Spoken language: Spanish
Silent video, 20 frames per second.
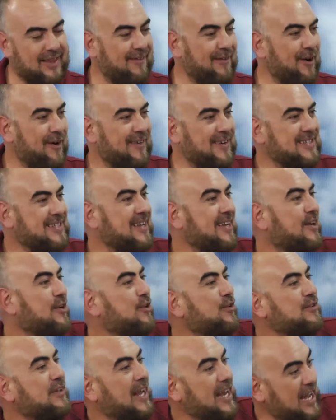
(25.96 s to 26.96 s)
veo a veces
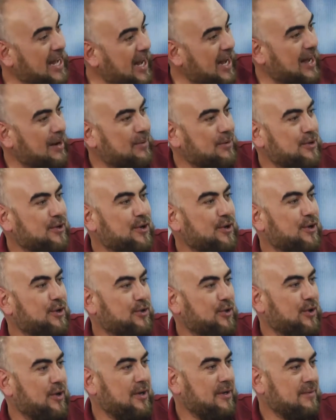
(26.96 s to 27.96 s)
con Daniela cuando yo no
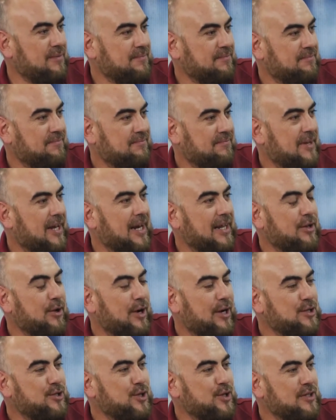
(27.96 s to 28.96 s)
estoy. En esta
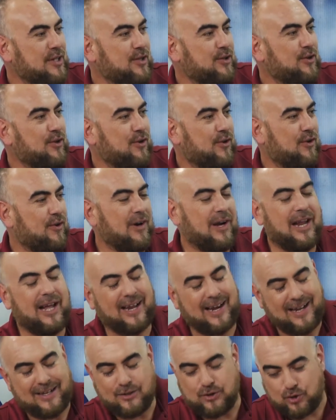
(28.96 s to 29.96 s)
ocasión te tocó la
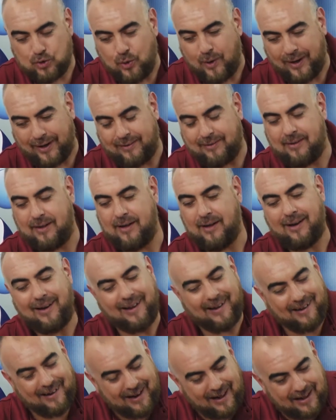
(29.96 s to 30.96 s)
gran suerte,
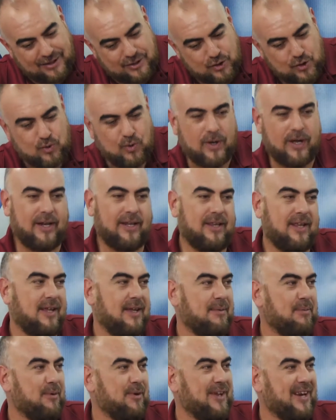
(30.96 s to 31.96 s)
la gran suerte
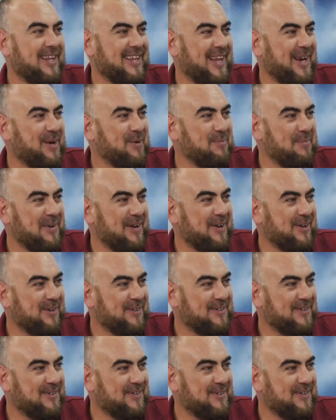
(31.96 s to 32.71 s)
de poder estar conmigo.